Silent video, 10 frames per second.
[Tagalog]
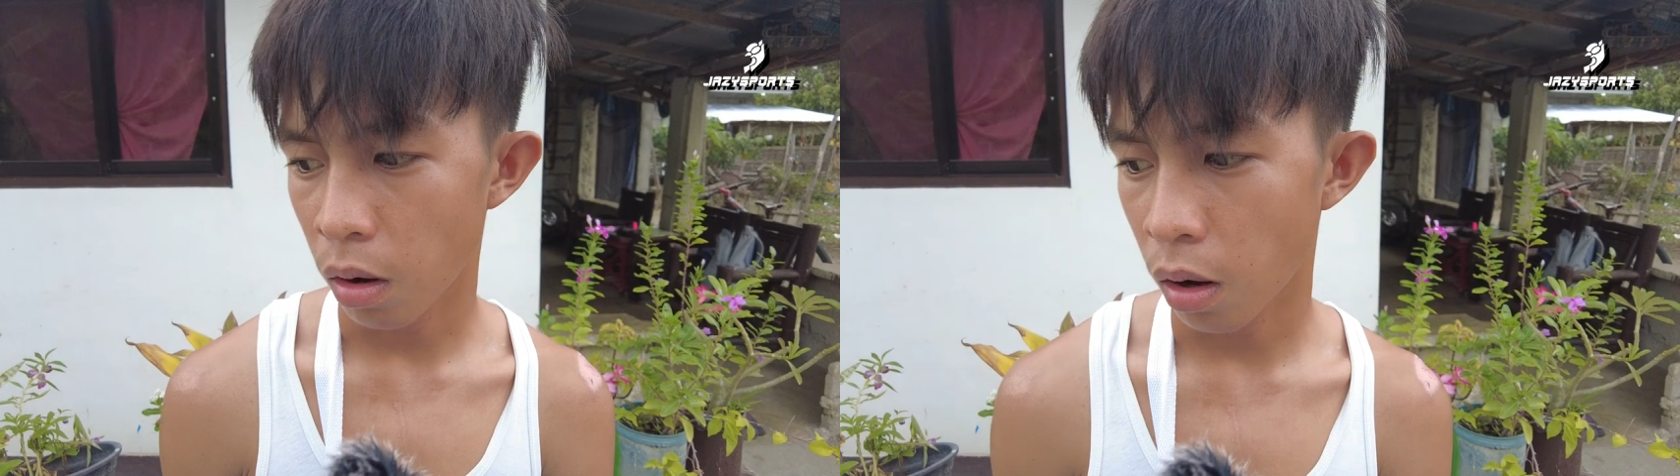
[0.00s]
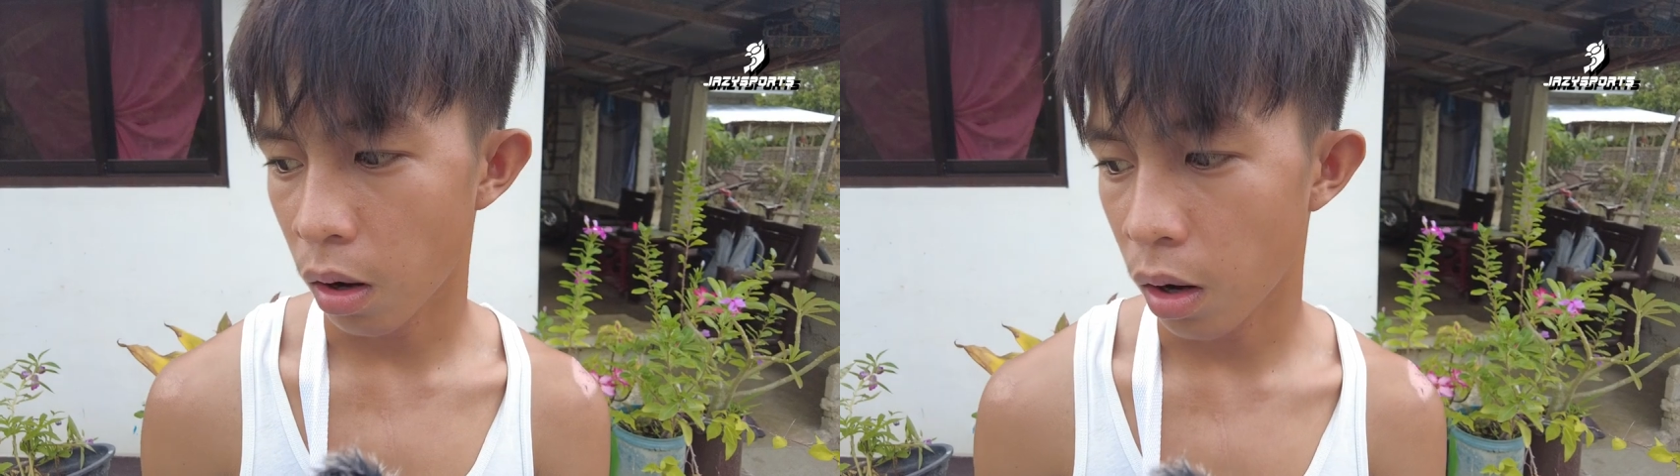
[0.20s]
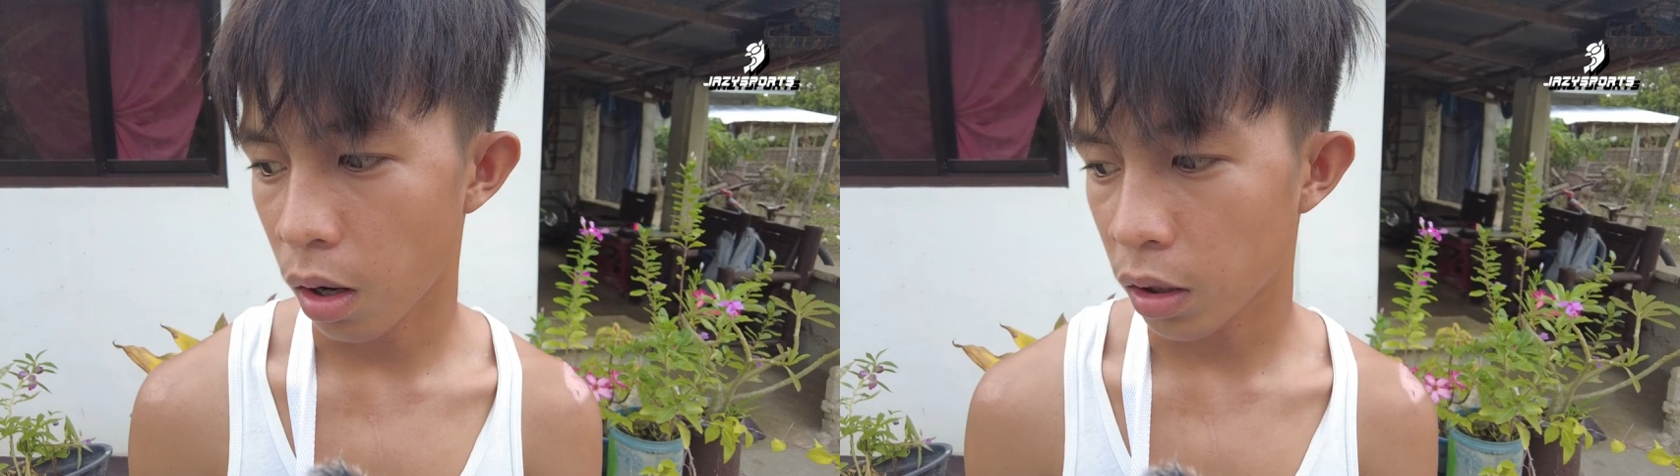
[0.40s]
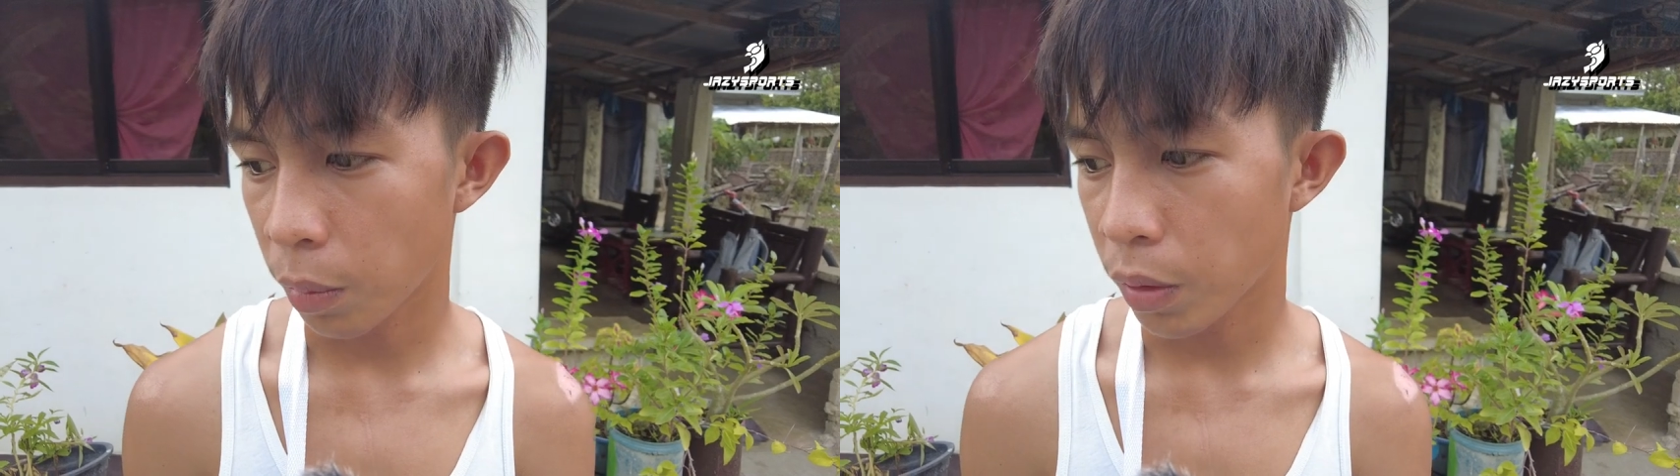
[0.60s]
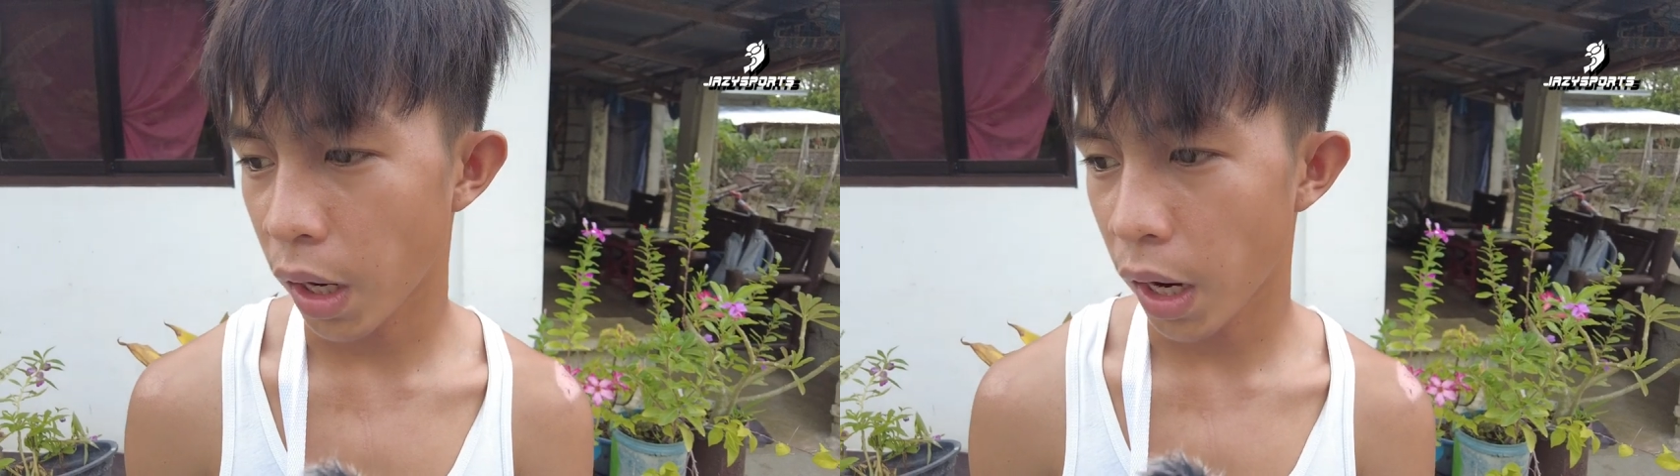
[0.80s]
uh,
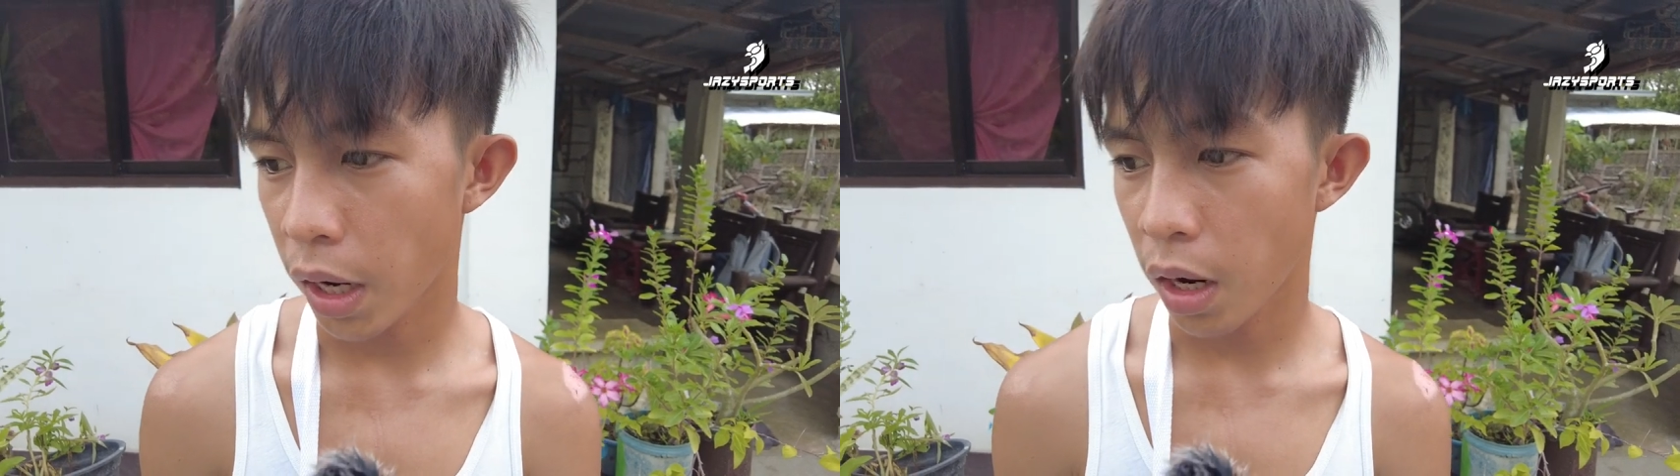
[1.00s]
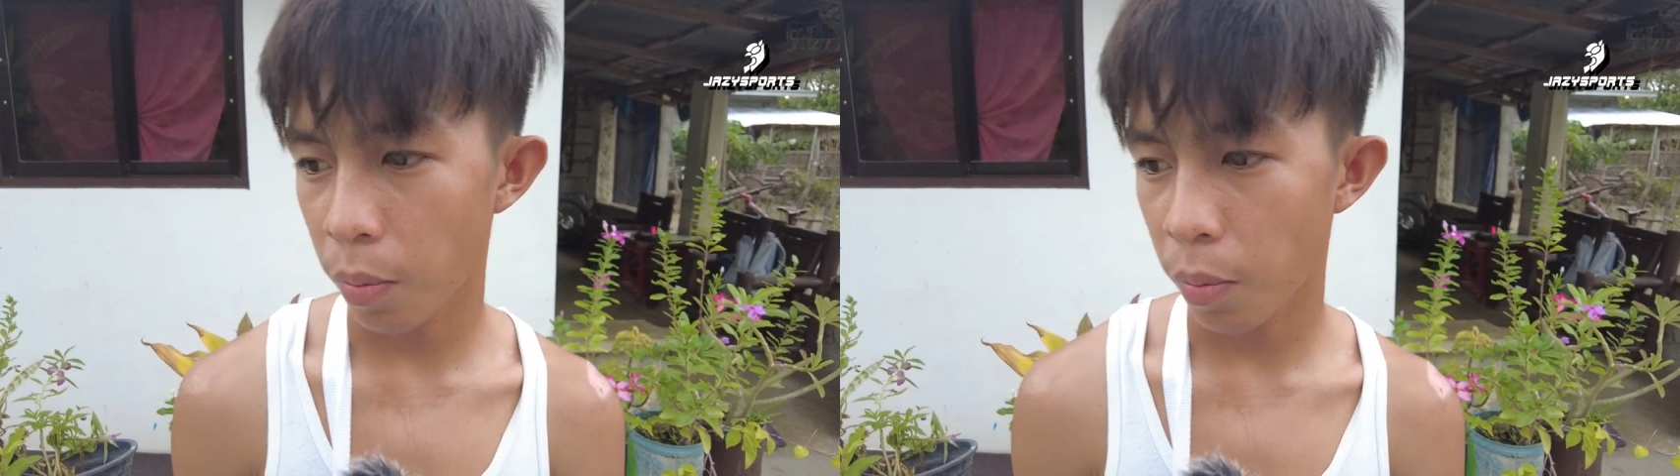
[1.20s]
Team na